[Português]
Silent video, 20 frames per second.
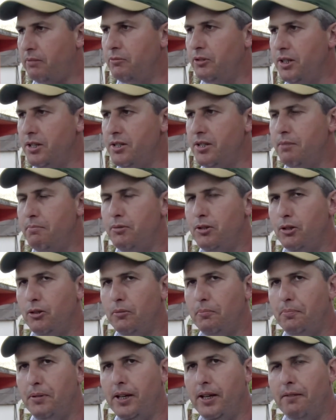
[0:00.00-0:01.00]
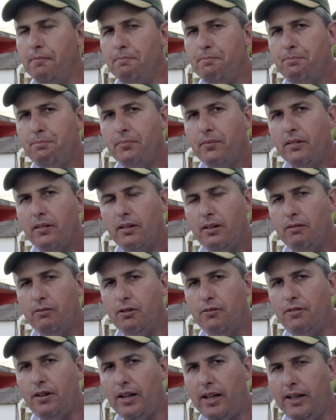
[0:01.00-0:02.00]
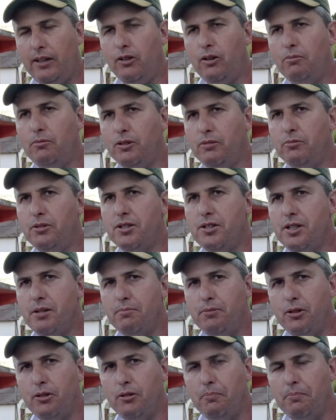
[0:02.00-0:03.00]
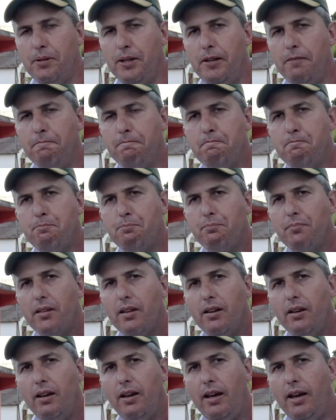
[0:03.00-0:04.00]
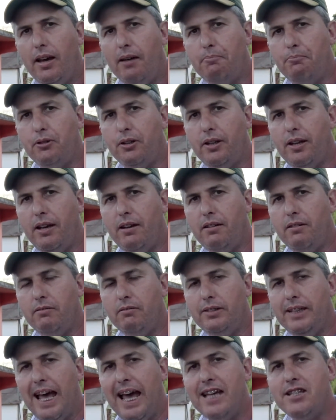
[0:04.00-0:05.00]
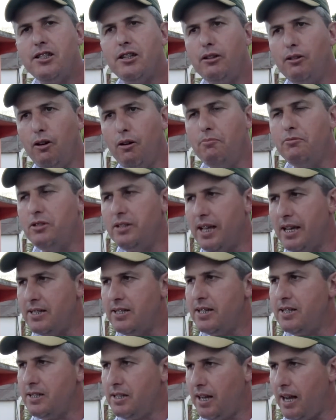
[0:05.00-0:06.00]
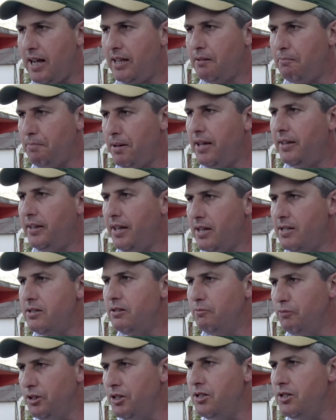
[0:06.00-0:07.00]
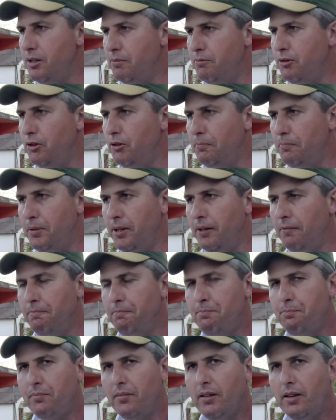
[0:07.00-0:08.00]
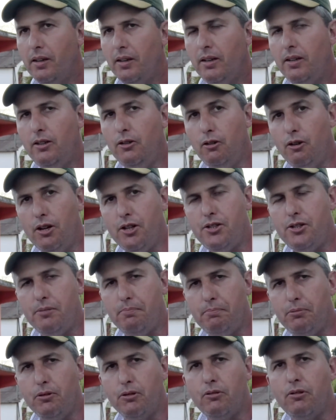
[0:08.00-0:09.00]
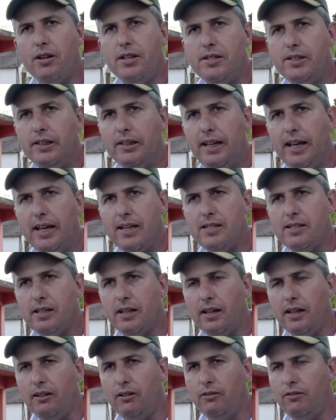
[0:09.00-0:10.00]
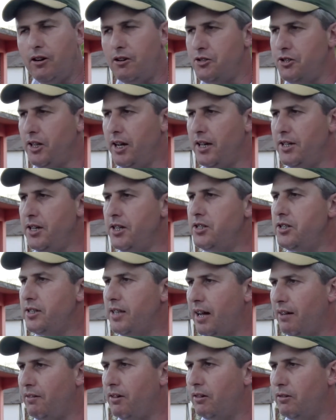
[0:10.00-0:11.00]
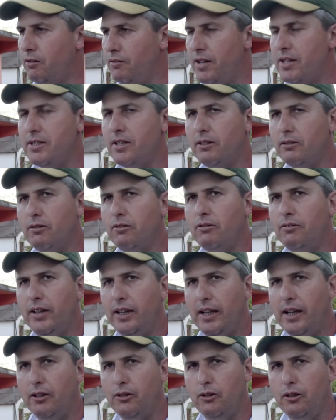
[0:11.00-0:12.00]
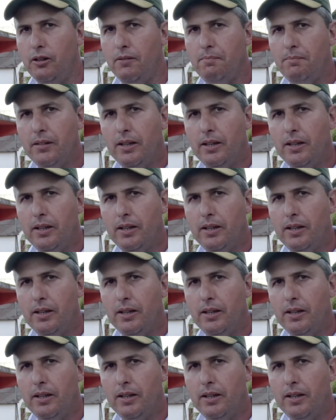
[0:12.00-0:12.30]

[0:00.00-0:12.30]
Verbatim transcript: o município de Irupi, que eu vou falar em nome do município de Irupi, é, porque 10 quilômetros dessa estrada pertence ao município de Irupi. E hoje, por coincidência, Valdir, a gente estava conversando com o governador